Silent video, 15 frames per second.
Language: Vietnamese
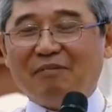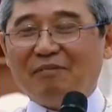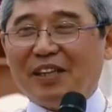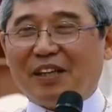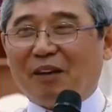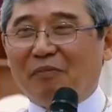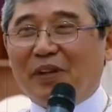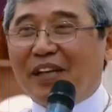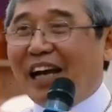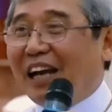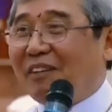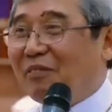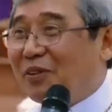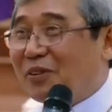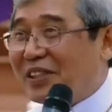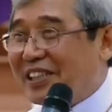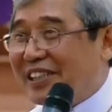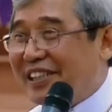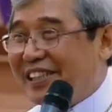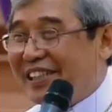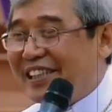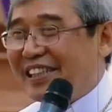đi khám thì không biết ai vô
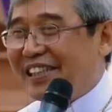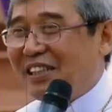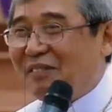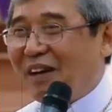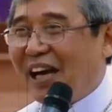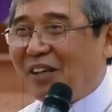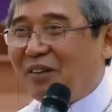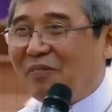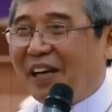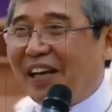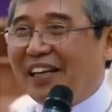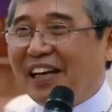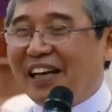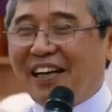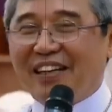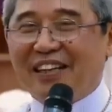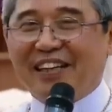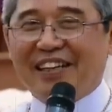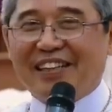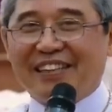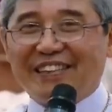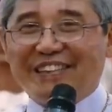sinh. Nhưng mà ai cũng nghĩ rằng